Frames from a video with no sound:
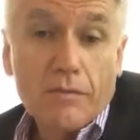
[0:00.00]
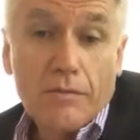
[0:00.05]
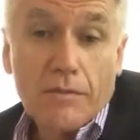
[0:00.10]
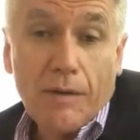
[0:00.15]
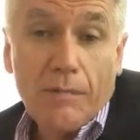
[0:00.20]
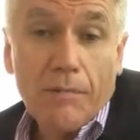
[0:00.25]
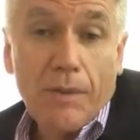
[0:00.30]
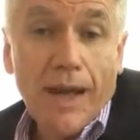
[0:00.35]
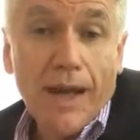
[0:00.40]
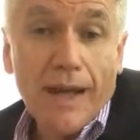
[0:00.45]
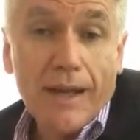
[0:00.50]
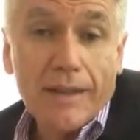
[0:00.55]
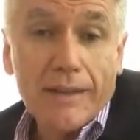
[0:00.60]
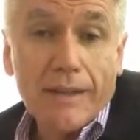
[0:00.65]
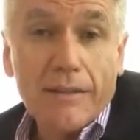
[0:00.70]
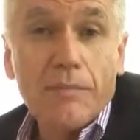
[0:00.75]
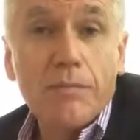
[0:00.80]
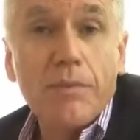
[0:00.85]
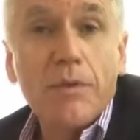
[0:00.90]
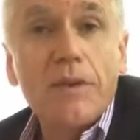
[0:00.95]
Una
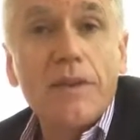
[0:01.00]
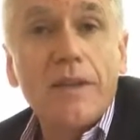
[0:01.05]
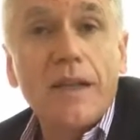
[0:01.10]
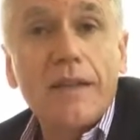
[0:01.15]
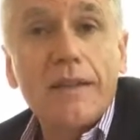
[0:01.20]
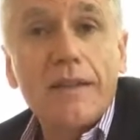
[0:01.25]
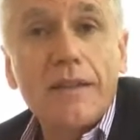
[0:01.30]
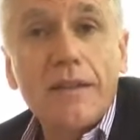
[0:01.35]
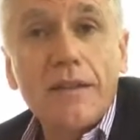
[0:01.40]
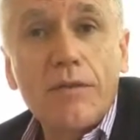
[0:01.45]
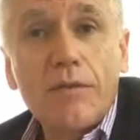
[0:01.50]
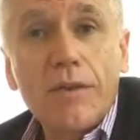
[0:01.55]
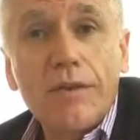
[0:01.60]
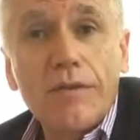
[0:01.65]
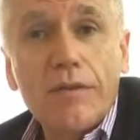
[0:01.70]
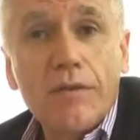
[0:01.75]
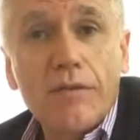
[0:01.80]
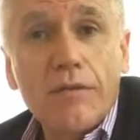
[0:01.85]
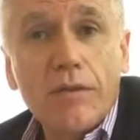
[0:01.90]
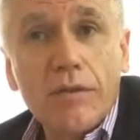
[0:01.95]
parte importante di
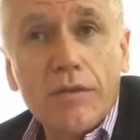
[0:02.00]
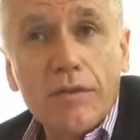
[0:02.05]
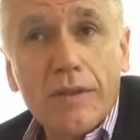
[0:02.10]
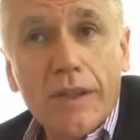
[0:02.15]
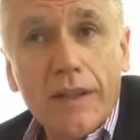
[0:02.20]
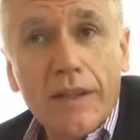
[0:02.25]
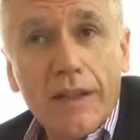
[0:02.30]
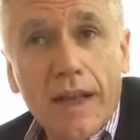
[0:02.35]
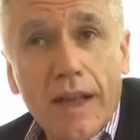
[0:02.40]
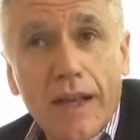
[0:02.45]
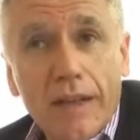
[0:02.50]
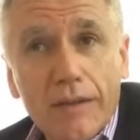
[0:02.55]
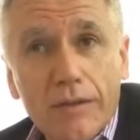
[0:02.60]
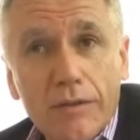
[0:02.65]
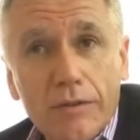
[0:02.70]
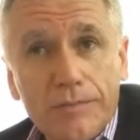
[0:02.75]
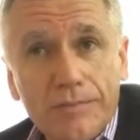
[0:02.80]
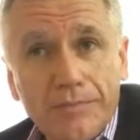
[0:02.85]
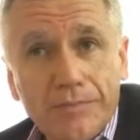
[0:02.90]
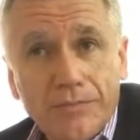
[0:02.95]
questo è il
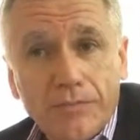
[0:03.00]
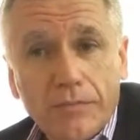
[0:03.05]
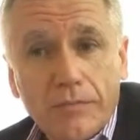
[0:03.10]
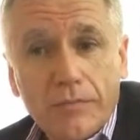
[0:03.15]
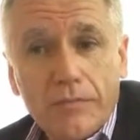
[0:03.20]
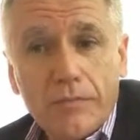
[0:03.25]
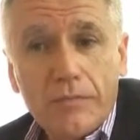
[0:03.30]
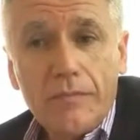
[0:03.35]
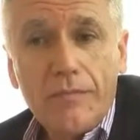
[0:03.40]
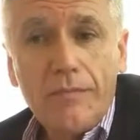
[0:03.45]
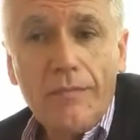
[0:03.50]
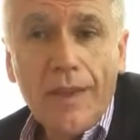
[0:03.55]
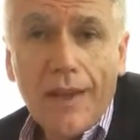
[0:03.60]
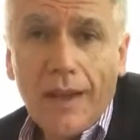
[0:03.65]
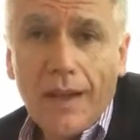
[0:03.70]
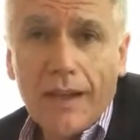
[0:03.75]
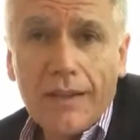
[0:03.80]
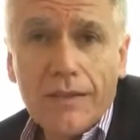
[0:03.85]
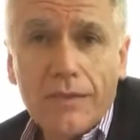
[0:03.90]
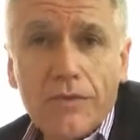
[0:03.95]
volontariato
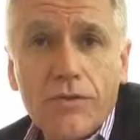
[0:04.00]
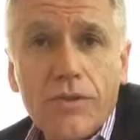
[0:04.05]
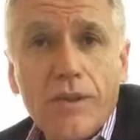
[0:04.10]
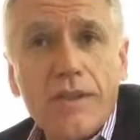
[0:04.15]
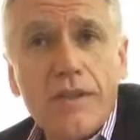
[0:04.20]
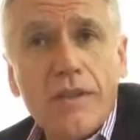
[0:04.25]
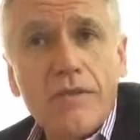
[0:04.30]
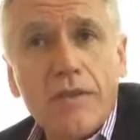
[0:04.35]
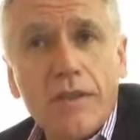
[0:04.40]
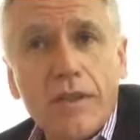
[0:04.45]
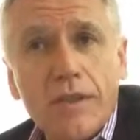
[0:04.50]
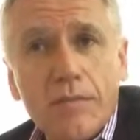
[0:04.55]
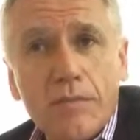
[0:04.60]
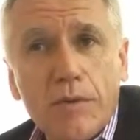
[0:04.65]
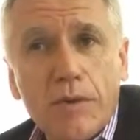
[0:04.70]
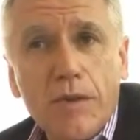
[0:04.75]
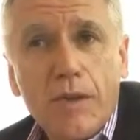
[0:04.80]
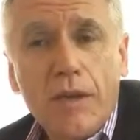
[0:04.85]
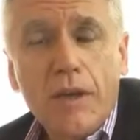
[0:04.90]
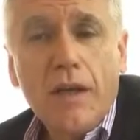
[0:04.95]
e
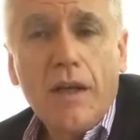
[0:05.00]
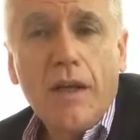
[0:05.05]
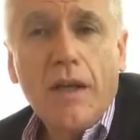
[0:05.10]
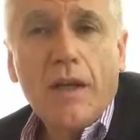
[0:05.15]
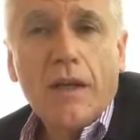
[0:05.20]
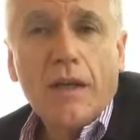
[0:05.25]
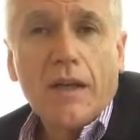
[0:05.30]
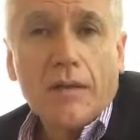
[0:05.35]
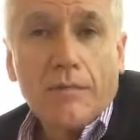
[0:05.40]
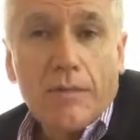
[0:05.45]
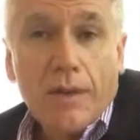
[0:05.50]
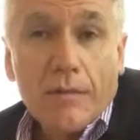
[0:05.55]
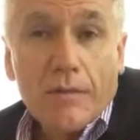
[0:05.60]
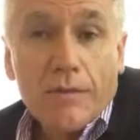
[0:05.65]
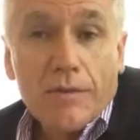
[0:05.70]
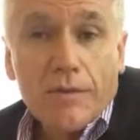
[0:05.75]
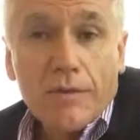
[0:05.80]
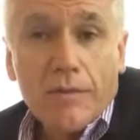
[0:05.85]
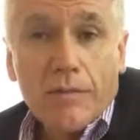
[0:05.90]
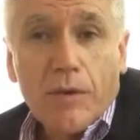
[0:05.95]
l'associazionismo che
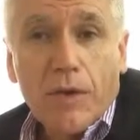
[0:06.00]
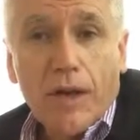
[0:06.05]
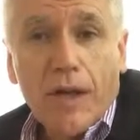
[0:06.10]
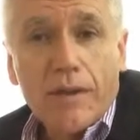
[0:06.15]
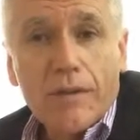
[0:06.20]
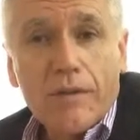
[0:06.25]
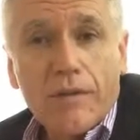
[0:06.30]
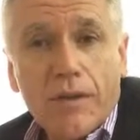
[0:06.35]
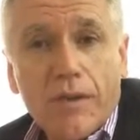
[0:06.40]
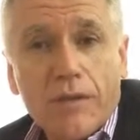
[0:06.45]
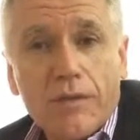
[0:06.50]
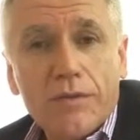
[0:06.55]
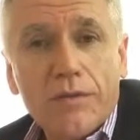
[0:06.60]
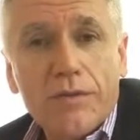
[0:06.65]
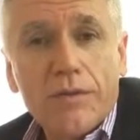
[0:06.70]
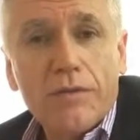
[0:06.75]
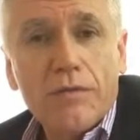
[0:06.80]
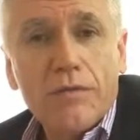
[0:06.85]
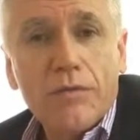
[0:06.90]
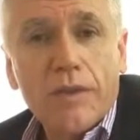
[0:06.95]
abbiamo stimolato a
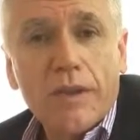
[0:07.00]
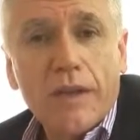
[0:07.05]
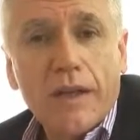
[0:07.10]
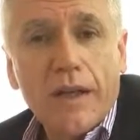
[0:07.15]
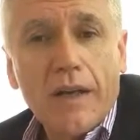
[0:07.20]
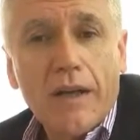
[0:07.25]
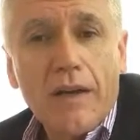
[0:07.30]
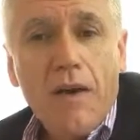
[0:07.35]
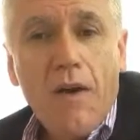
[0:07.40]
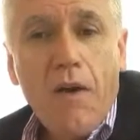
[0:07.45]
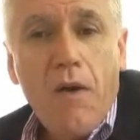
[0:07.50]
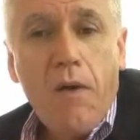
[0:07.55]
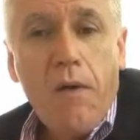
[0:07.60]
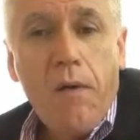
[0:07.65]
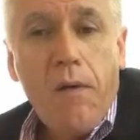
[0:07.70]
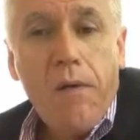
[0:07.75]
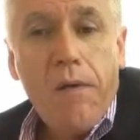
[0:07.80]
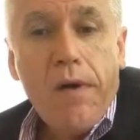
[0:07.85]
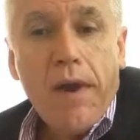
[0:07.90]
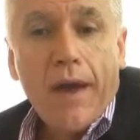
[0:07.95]
costituire
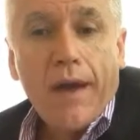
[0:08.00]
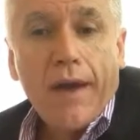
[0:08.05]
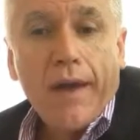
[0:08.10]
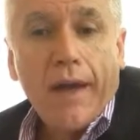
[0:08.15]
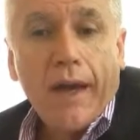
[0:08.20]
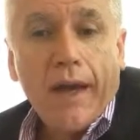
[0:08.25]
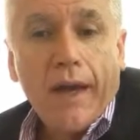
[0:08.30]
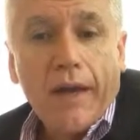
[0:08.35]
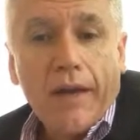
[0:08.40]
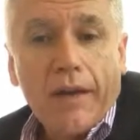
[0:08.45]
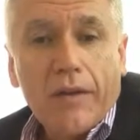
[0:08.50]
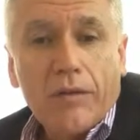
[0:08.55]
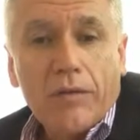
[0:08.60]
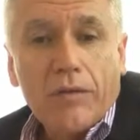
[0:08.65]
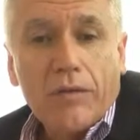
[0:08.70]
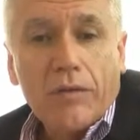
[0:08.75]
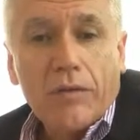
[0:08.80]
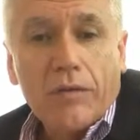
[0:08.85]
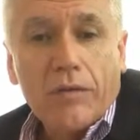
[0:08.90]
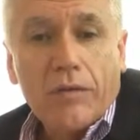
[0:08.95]
e che è
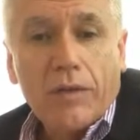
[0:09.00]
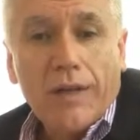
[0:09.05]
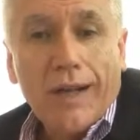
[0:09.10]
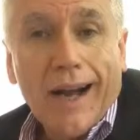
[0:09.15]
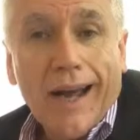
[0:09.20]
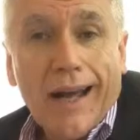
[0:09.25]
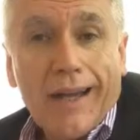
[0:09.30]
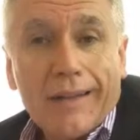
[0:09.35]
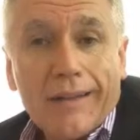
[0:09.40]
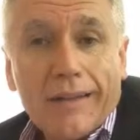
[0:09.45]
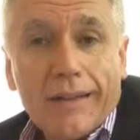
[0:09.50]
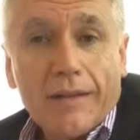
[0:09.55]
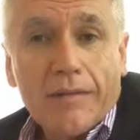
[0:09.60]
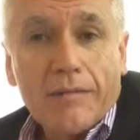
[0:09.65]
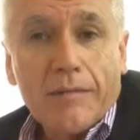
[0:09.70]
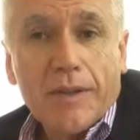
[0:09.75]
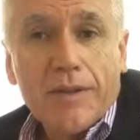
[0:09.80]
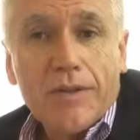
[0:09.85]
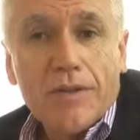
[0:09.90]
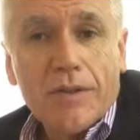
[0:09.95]
un grande
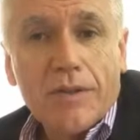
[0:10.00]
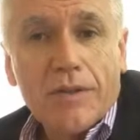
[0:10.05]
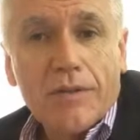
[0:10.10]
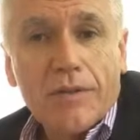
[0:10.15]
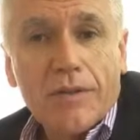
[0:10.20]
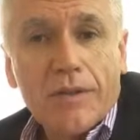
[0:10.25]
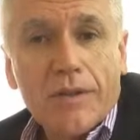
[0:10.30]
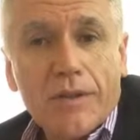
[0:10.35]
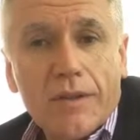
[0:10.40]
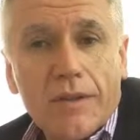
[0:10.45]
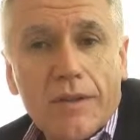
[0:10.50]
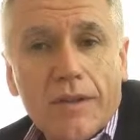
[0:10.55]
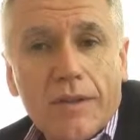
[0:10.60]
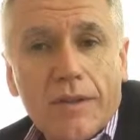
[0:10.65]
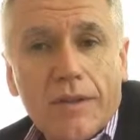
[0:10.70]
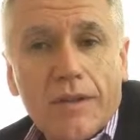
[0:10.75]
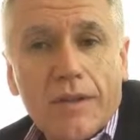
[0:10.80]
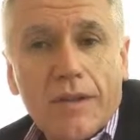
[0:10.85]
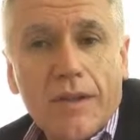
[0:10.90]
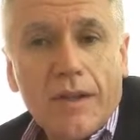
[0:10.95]
bacino di,
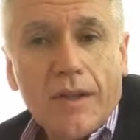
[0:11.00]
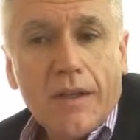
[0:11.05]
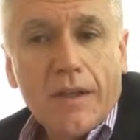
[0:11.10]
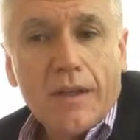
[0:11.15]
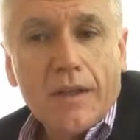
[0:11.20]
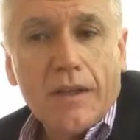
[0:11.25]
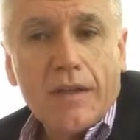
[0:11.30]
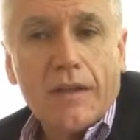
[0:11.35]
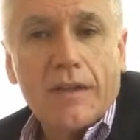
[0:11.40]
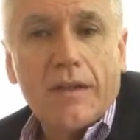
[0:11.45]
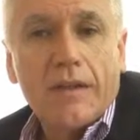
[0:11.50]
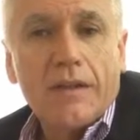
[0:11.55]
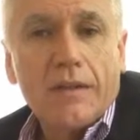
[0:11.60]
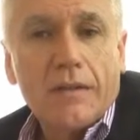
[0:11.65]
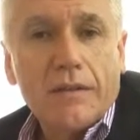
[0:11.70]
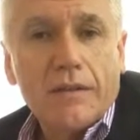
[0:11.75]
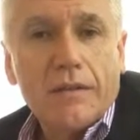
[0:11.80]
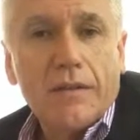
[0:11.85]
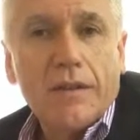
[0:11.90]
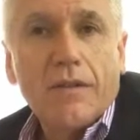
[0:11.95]
di, eh,
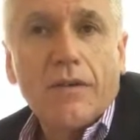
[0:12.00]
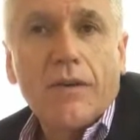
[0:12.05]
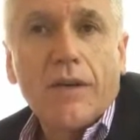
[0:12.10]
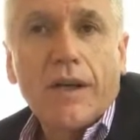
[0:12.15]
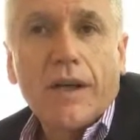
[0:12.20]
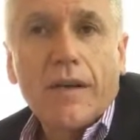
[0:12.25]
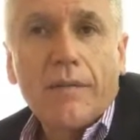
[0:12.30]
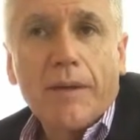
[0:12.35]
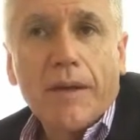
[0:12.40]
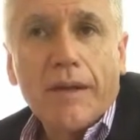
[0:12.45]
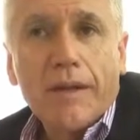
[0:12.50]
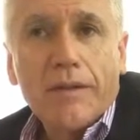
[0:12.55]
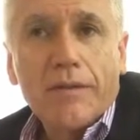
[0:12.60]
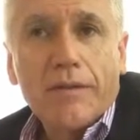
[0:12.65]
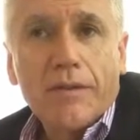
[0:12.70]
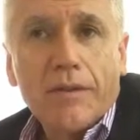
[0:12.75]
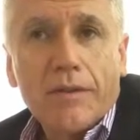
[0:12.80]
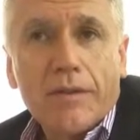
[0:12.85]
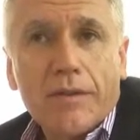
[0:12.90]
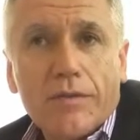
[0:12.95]
di
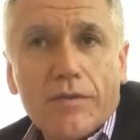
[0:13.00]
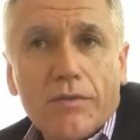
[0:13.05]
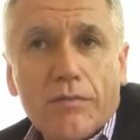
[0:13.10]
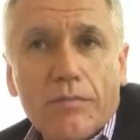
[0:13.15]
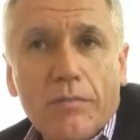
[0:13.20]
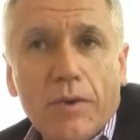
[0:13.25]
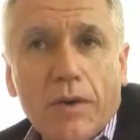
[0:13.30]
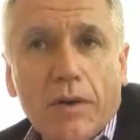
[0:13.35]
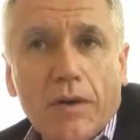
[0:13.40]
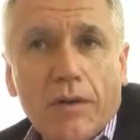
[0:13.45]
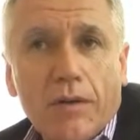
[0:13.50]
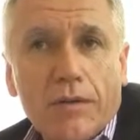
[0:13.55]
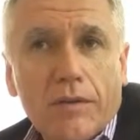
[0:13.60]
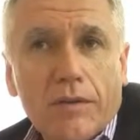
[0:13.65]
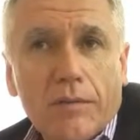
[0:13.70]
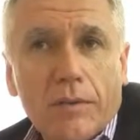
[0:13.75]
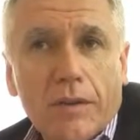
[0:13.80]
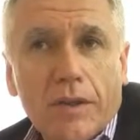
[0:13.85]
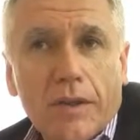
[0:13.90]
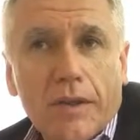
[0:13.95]
collegamento e di
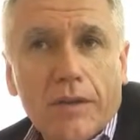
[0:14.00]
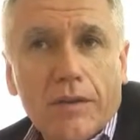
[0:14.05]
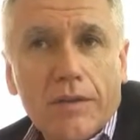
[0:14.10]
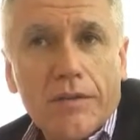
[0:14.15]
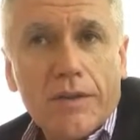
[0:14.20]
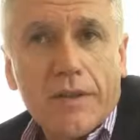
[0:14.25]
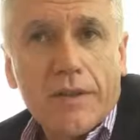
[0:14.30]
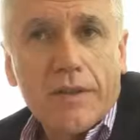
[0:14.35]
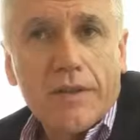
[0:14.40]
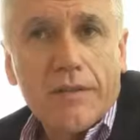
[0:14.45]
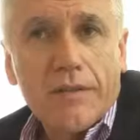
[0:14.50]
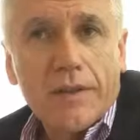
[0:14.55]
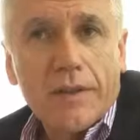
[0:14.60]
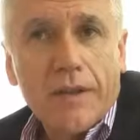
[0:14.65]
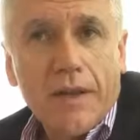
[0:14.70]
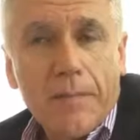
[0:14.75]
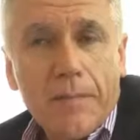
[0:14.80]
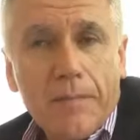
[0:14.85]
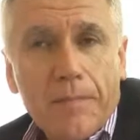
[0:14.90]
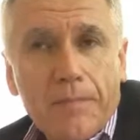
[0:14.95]
supporto per le nostre
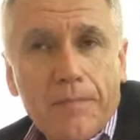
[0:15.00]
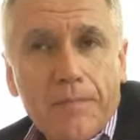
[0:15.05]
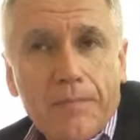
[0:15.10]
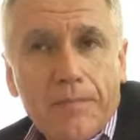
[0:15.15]
attività.